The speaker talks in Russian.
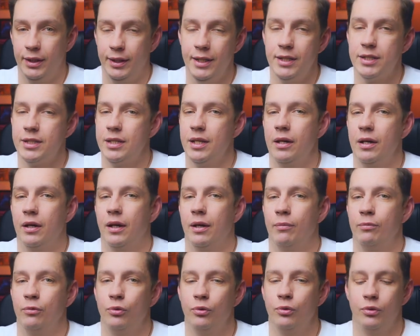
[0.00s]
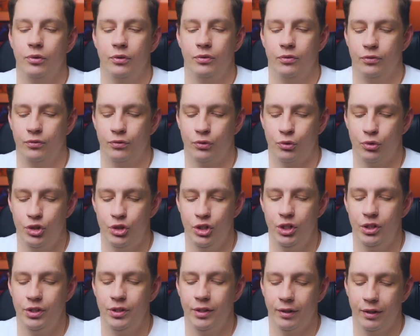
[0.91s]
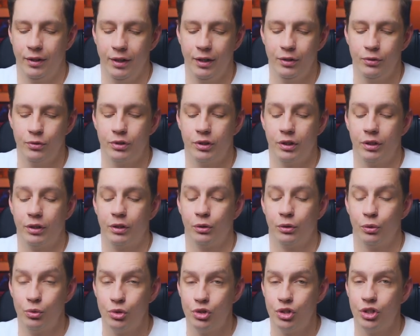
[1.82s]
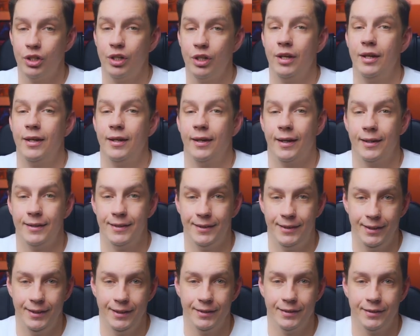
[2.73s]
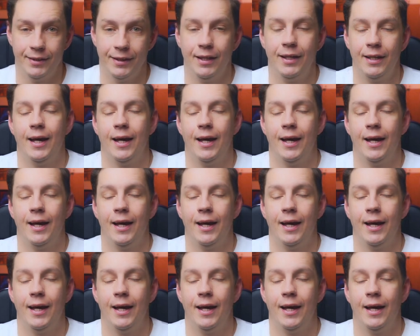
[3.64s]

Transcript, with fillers: Я не знаю, кому вручить награду за лучший контент,